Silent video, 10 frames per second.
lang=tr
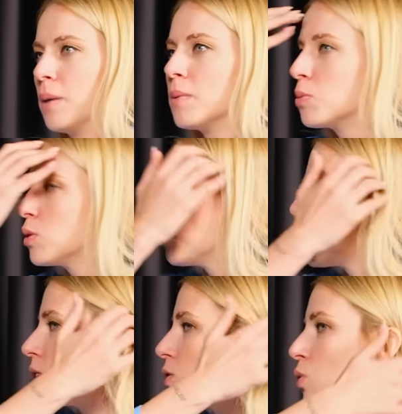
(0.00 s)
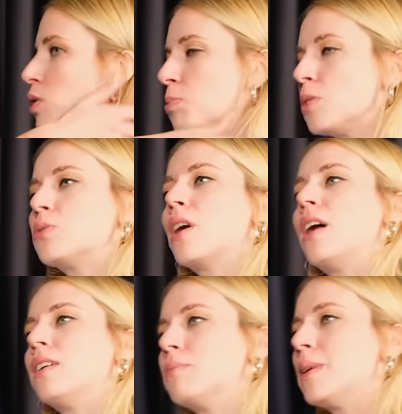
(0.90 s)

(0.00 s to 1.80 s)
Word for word: Ama bunu böyle çok spiritüel bir